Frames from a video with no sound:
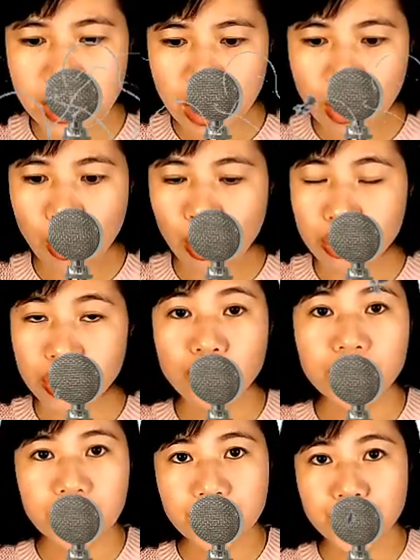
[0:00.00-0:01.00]
어렸을
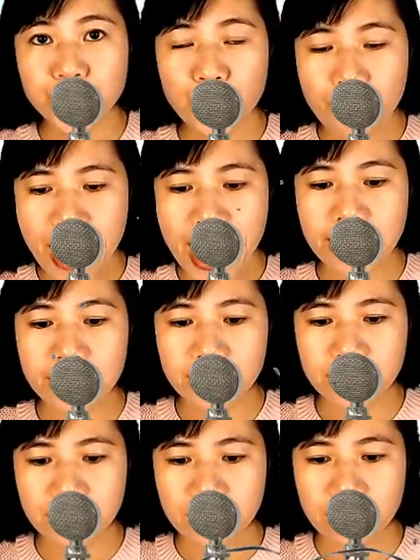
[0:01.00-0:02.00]
때 서예로
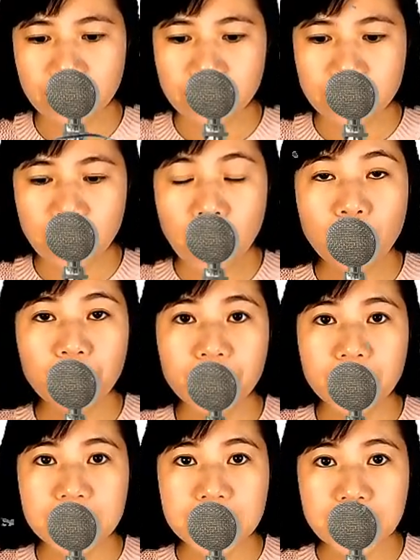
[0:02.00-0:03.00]
글씨를
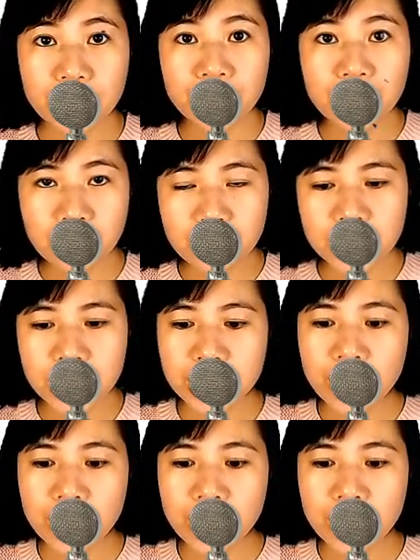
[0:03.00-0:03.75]
배웠는데 한글이나